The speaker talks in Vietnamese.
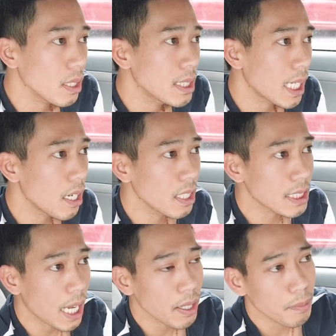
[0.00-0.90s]
sẽ hơn
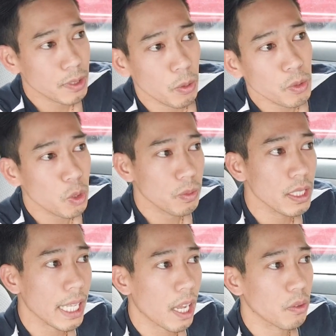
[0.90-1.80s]
6 năm sống chung với
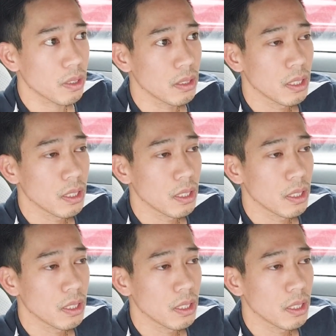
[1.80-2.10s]
nhau